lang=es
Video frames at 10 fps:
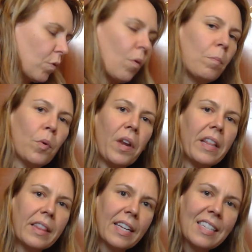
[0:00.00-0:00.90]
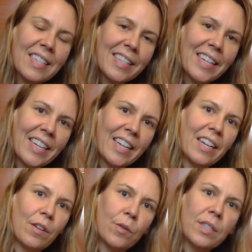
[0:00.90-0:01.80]
componentes de
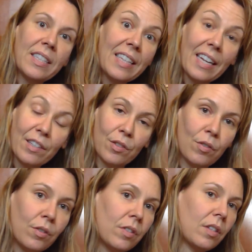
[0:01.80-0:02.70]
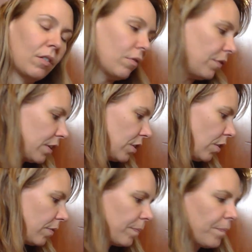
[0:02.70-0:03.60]
los textos de no
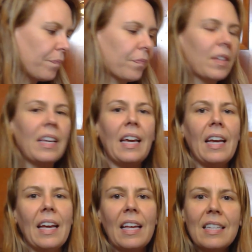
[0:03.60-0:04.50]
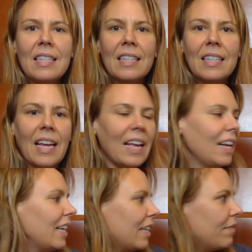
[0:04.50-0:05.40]
ficción. ¿Qué es
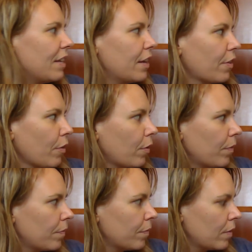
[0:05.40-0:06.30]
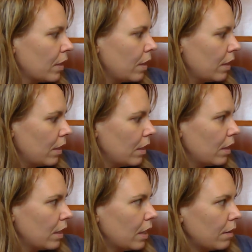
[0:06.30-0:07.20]
el invierno?
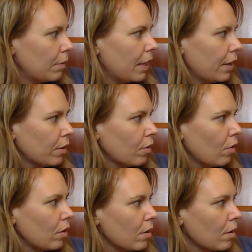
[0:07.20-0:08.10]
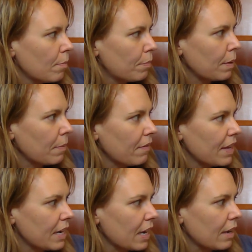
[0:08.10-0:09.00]
Invierno,
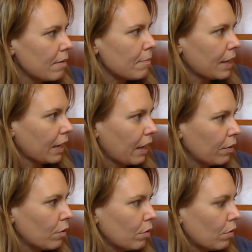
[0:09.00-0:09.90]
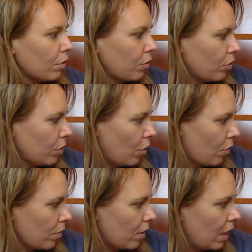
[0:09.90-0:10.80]
primavera, verano,
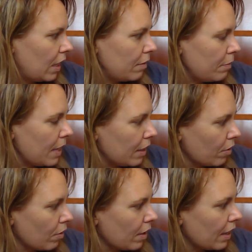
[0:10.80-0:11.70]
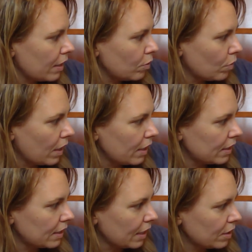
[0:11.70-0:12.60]
otoño. El invierno es una
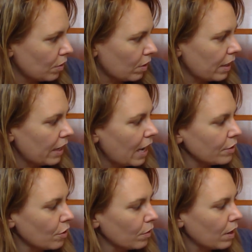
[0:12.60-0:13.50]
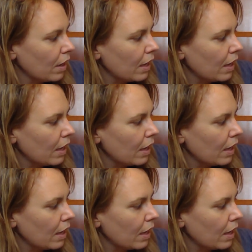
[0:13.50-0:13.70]
estación del año.